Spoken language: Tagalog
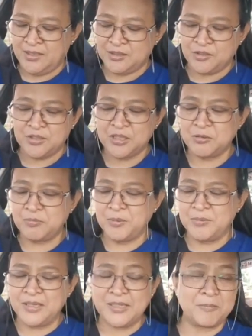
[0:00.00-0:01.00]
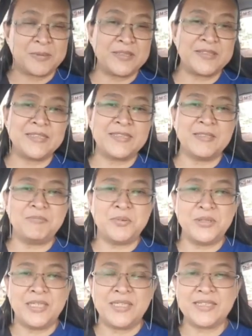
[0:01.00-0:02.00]
So dito po mga kapatid, tignan po
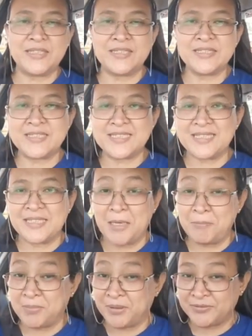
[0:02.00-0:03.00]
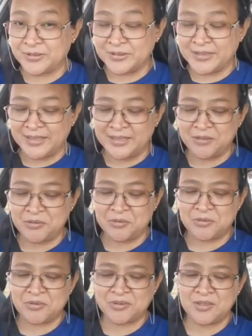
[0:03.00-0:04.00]
natin si
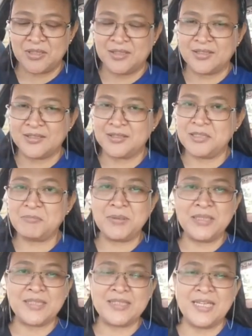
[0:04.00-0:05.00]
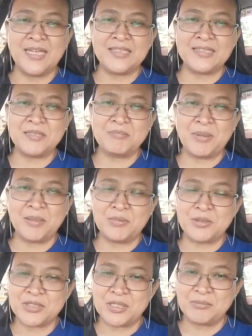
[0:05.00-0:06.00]
Epaphroditus. Ipinakilala ni
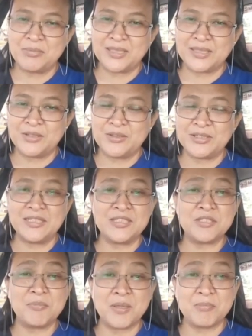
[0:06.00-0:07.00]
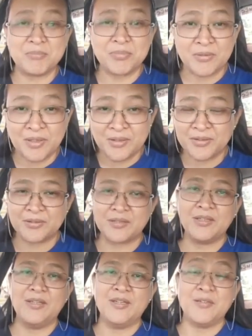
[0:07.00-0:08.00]
Pablo, sabi niya ganun, He is my brother,
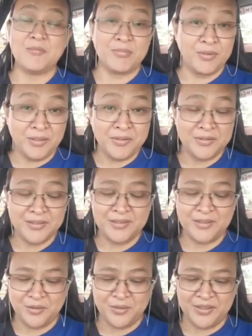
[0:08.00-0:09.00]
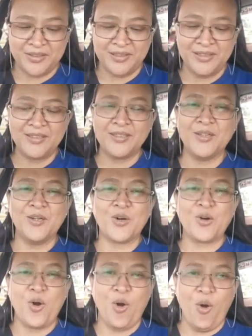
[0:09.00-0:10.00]
brother in the Lord,
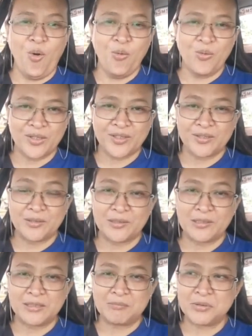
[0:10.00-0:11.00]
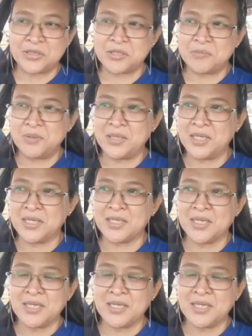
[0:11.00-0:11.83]
co-worker. Ibig sabihin,